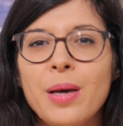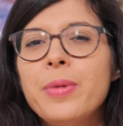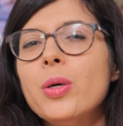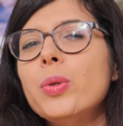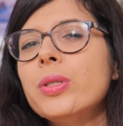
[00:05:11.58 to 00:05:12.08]

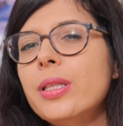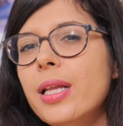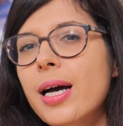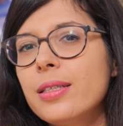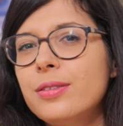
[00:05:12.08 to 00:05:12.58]
Mais
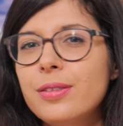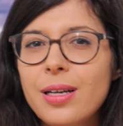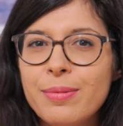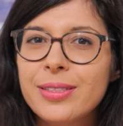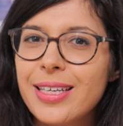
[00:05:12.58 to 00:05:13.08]
au-delà de
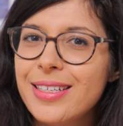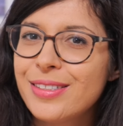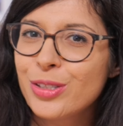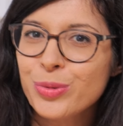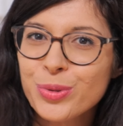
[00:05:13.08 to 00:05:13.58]
la bonne
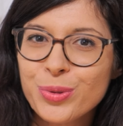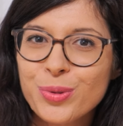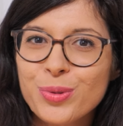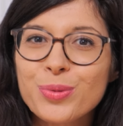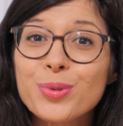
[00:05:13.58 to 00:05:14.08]
qualité de
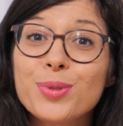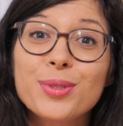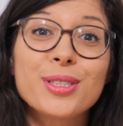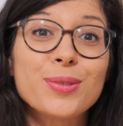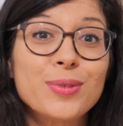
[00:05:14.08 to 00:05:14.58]
construction,
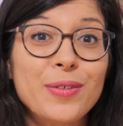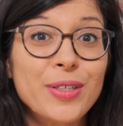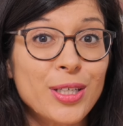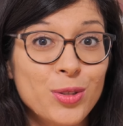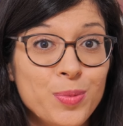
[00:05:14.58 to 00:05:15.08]
ce qui compte
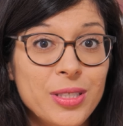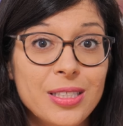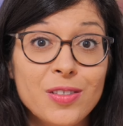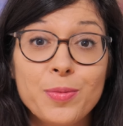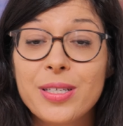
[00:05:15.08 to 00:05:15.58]
avec un
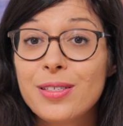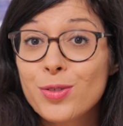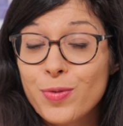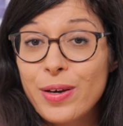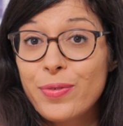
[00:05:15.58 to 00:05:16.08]
objectif, bah,
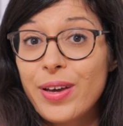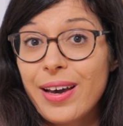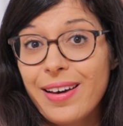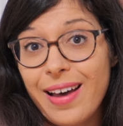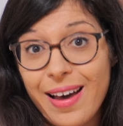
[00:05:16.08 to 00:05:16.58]
c'est ce qu'on va
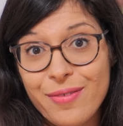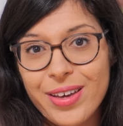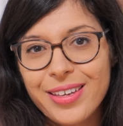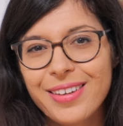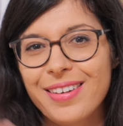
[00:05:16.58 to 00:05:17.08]
faire
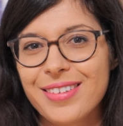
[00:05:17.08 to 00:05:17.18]
avec,